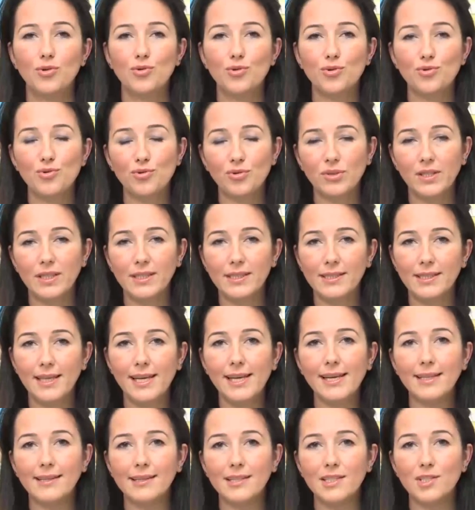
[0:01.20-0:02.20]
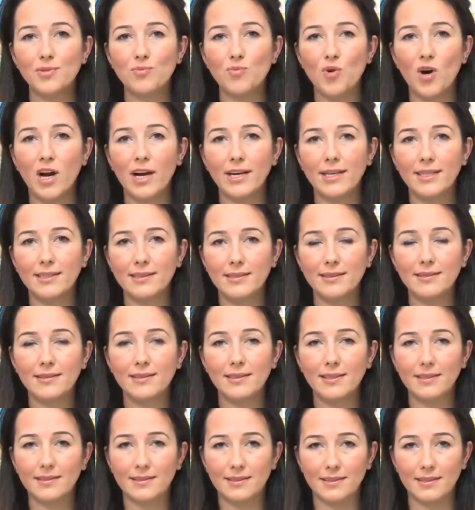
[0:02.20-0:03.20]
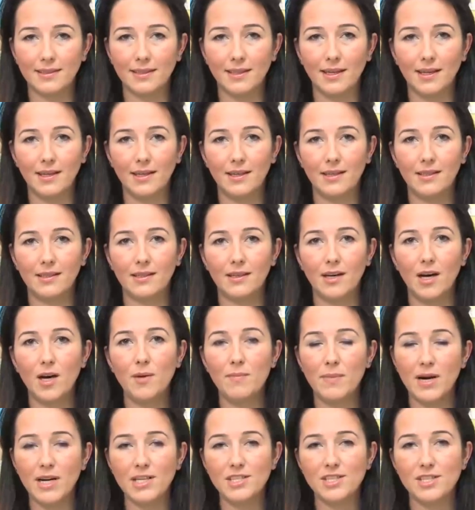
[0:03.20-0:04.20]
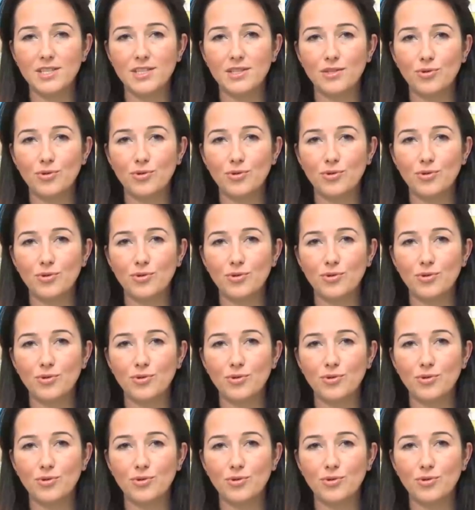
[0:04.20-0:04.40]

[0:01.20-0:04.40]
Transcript: Çocukların ilk diş muayenesi sırasında amaç